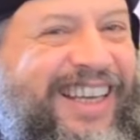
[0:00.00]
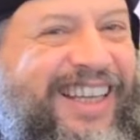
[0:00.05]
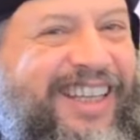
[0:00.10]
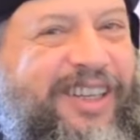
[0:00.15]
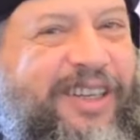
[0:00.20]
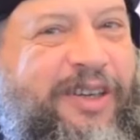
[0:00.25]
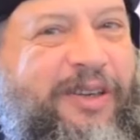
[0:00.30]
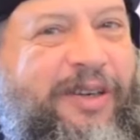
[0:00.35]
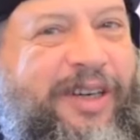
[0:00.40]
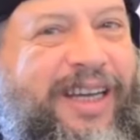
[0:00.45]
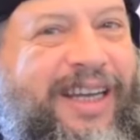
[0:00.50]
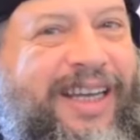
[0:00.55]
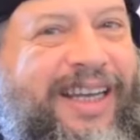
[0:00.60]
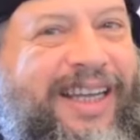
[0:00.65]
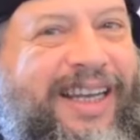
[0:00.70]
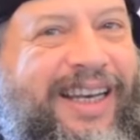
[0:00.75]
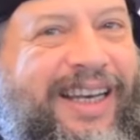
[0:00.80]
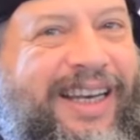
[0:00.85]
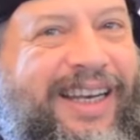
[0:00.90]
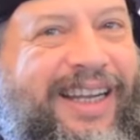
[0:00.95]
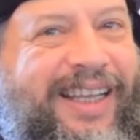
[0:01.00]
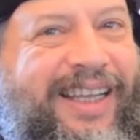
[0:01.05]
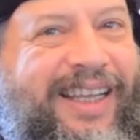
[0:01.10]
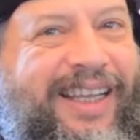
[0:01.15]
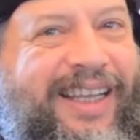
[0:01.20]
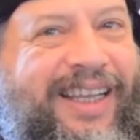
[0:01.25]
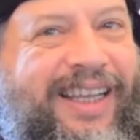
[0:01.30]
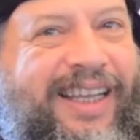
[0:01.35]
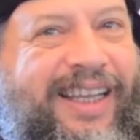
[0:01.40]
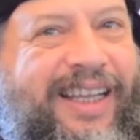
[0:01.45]
لكن هو
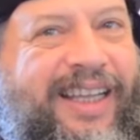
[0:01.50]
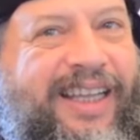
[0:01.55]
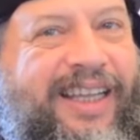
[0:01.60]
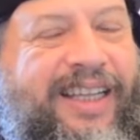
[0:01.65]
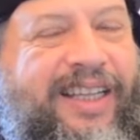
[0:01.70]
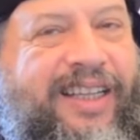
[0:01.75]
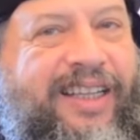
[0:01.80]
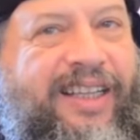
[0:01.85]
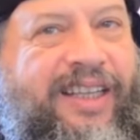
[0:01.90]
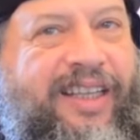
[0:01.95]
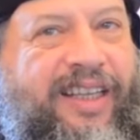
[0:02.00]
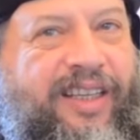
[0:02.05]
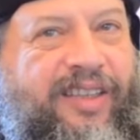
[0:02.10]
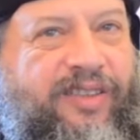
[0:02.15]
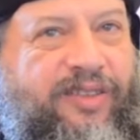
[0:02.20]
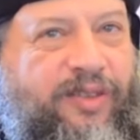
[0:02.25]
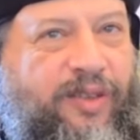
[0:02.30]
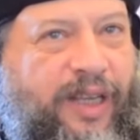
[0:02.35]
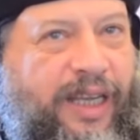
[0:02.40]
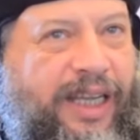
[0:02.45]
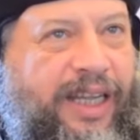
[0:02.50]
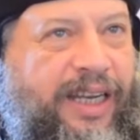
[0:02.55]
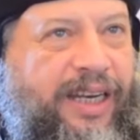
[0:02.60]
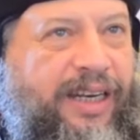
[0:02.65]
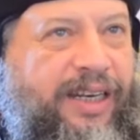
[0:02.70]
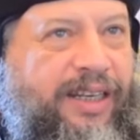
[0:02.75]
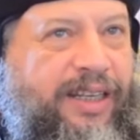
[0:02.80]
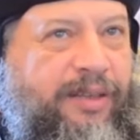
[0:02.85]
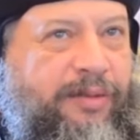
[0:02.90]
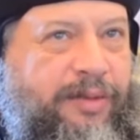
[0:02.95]

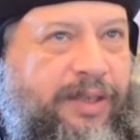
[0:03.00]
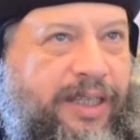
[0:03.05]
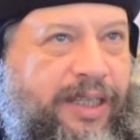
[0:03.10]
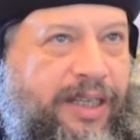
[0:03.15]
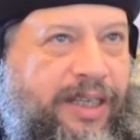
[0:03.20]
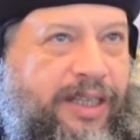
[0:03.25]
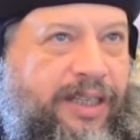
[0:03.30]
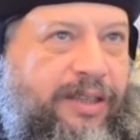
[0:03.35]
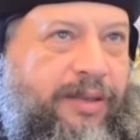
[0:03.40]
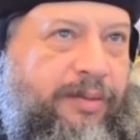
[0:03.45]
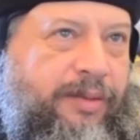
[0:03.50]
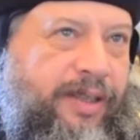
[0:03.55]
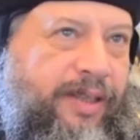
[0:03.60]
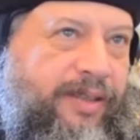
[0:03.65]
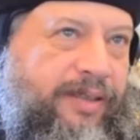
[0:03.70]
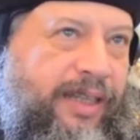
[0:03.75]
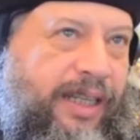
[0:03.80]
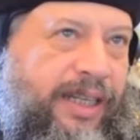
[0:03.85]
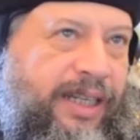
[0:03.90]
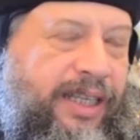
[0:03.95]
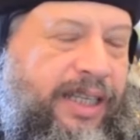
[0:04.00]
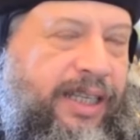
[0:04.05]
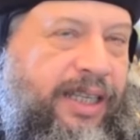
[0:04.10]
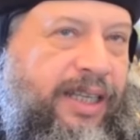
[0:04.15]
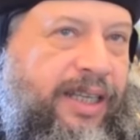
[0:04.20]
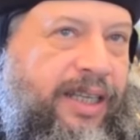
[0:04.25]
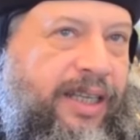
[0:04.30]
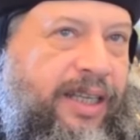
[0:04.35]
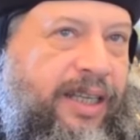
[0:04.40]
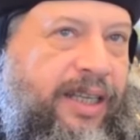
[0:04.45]
السؤال يمكن ان انت بتساليه
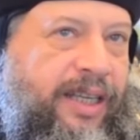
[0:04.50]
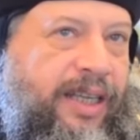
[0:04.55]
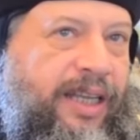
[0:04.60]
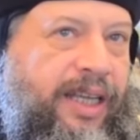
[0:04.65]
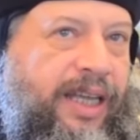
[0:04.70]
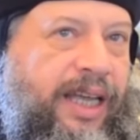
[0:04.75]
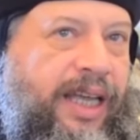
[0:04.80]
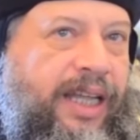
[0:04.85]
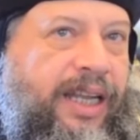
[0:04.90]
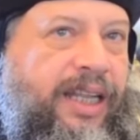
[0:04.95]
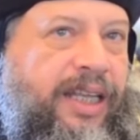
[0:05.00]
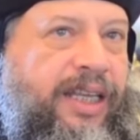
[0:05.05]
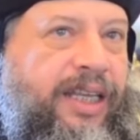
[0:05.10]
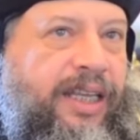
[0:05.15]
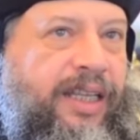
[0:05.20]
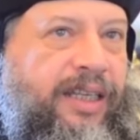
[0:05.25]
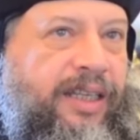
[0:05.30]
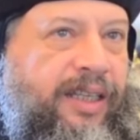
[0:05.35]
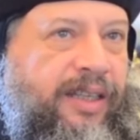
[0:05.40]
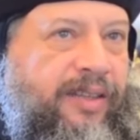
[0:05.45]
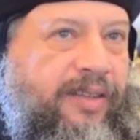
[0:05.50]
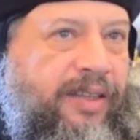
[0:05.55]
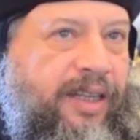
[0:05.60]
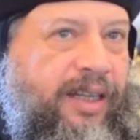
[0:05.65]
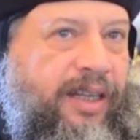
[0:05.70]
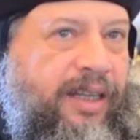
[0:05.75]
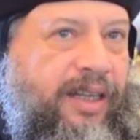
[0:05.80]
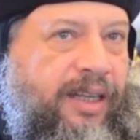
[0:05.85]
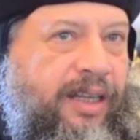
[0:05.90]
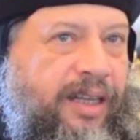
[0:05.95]
هل
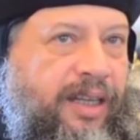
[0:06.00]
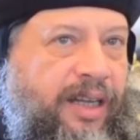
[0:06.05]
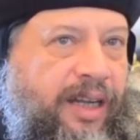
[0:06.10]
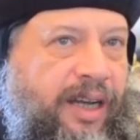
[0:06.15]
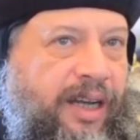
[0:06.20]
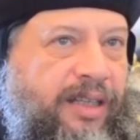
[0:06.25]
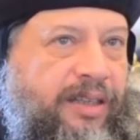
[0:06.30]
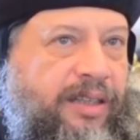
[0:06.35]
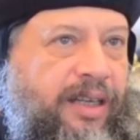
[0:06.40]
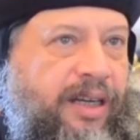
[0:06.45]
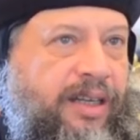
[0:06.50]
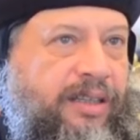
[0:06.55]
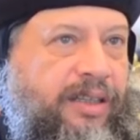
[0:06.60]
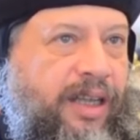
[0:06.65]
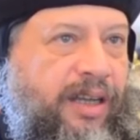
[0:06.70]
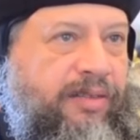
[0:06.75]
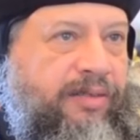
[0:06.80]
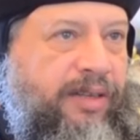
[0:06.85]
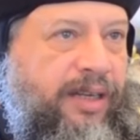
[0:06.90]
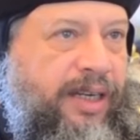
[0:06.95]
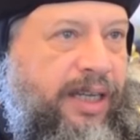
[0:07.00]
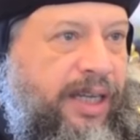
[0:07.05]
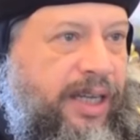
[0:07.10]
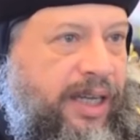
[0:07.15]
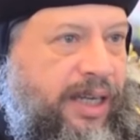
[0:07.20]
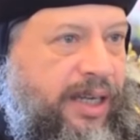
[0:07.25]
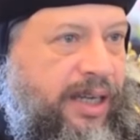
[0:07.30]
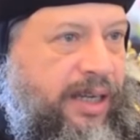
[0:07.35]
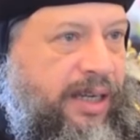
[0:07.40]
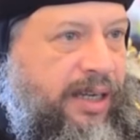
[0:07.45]
الكنيسه هتخضع في
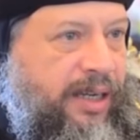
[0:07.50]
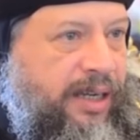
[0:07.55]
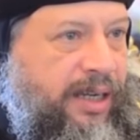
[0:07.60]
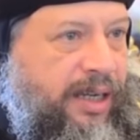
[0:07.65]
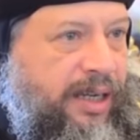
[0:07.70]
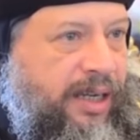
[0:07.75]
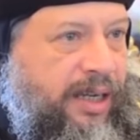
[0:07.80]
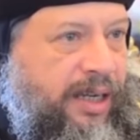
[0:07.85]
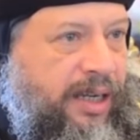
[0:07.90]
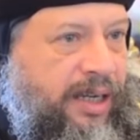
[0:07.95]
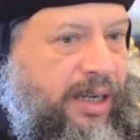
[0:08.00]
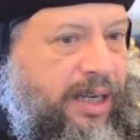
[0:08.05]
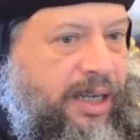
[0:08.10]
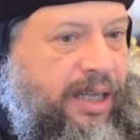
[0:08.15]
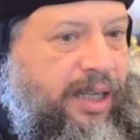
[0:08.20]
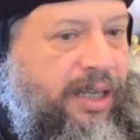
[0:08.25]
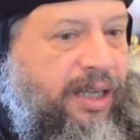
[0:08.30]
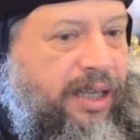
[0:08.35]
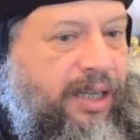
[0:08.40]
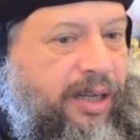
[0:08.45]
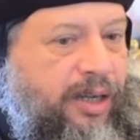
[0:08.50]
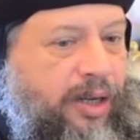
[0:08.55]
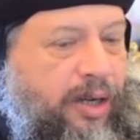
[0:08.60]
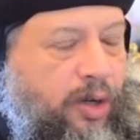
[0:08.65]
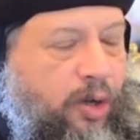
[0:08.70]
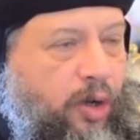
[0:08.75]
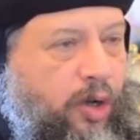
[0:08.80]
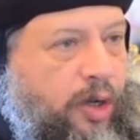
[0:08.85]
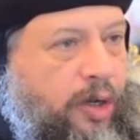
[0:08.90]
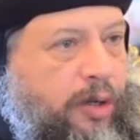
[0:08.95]
الاخر م.
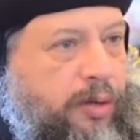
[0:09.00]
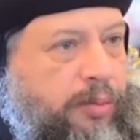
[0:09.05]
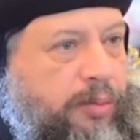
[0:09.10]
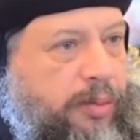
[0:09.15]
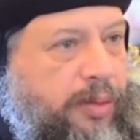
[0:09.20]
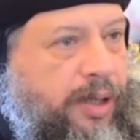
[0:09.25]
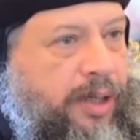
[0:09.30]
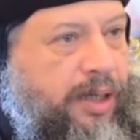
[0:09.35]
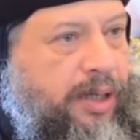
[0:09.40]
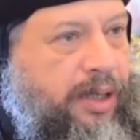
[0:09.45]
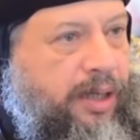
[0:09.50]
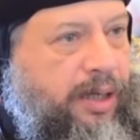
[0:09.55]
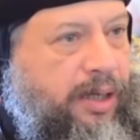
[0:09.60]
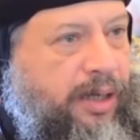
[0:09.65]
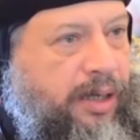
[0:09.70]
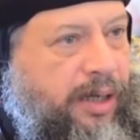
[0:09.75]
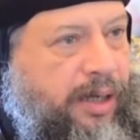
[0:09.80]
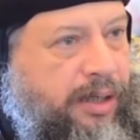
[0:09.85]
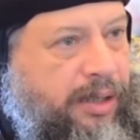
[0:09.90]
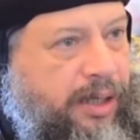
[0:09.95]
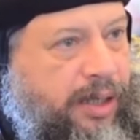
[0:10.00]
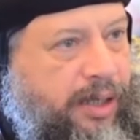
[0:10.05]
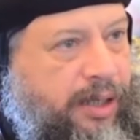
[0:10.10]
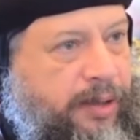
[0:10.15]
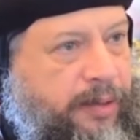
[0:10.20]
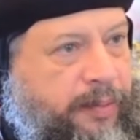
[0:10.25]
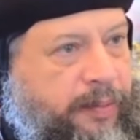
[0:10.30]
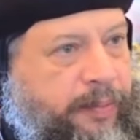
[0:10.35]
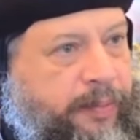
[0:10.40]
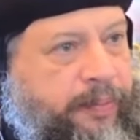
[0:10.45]
لحكم آه، القضاء